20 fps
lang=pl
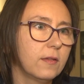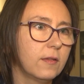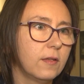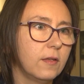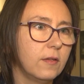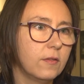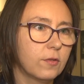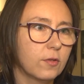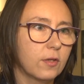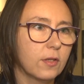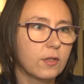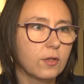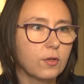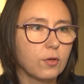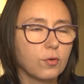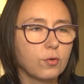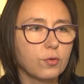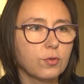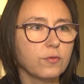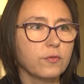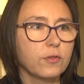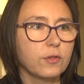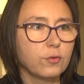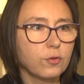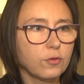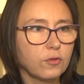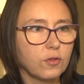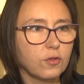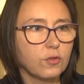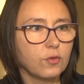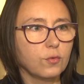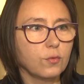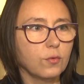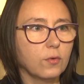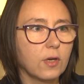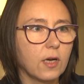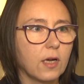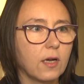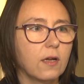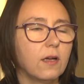Y, historia tych konkursów jest dosyć
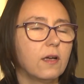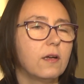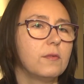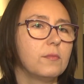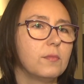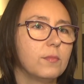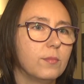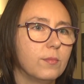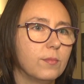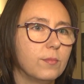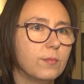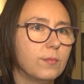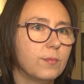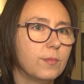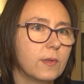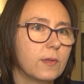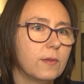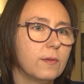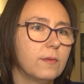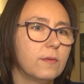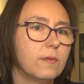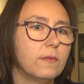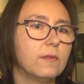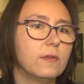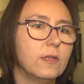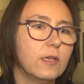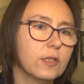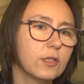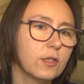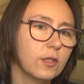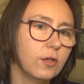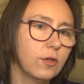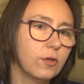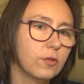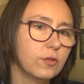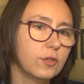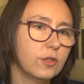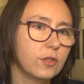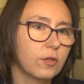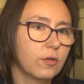długa. Jeśli
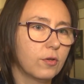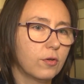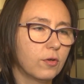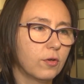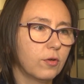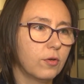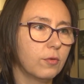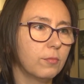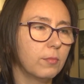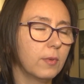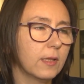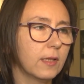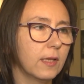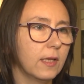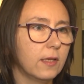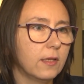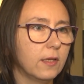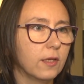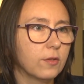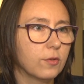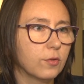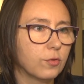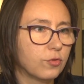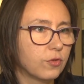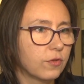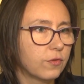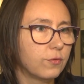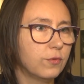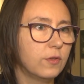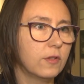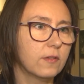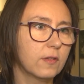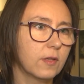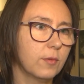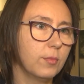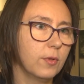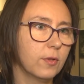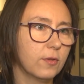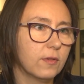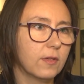chodzi o, o baterie, to już jest
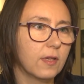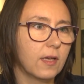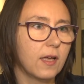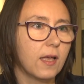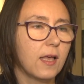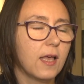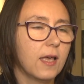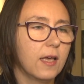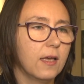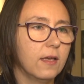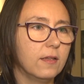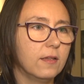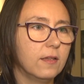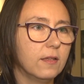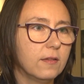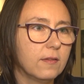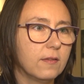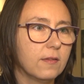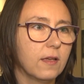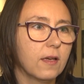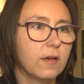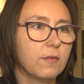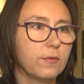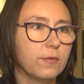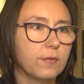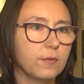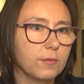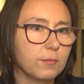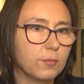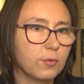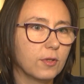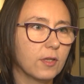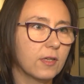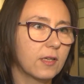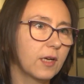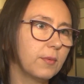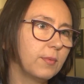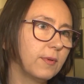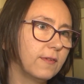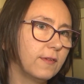25 edycja, w
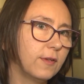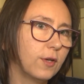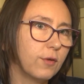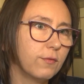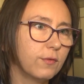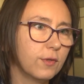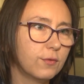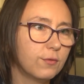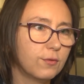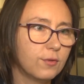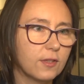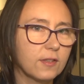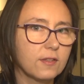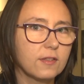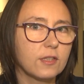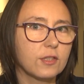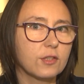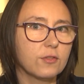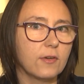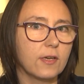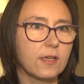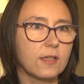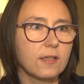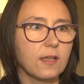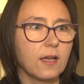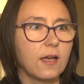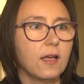butelkach plastikowych 24.